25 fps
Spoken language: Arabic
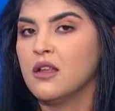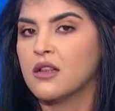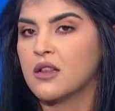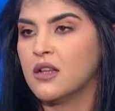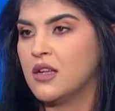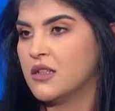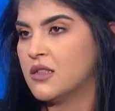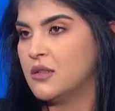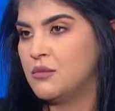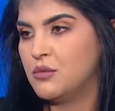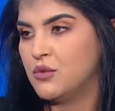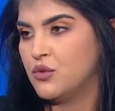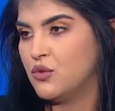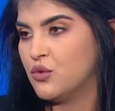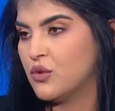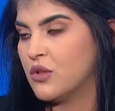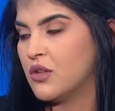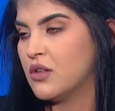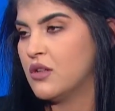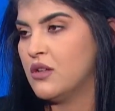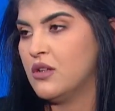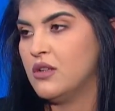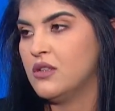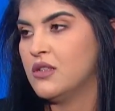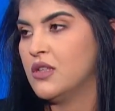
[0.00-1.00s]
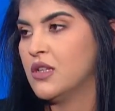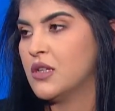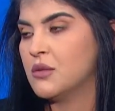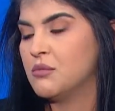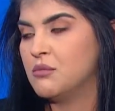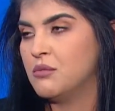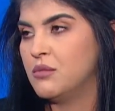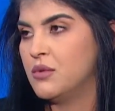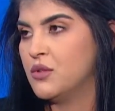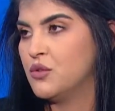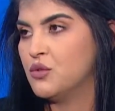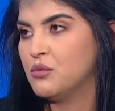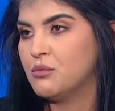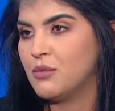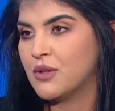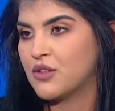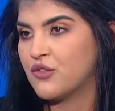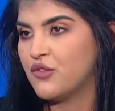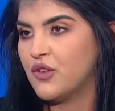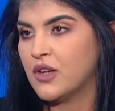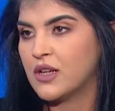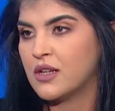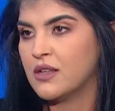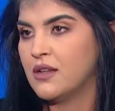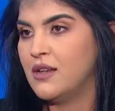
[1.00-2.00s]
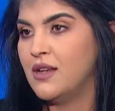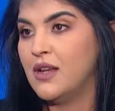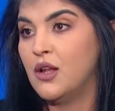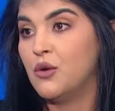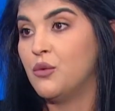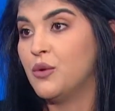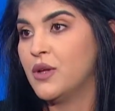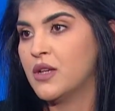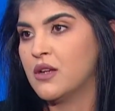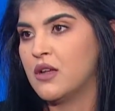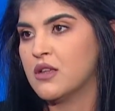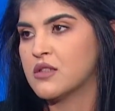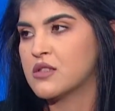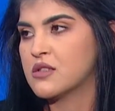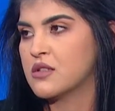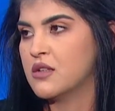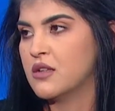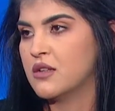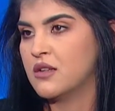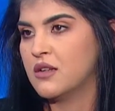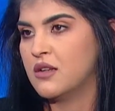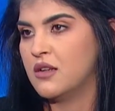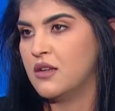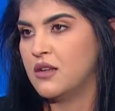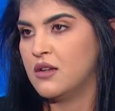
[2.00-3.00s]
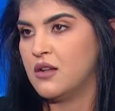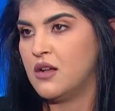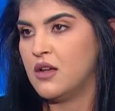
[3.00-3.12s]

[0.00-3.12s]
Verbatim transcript: طلعتي بدون غراضك بدون ما تفكري لوين اصلا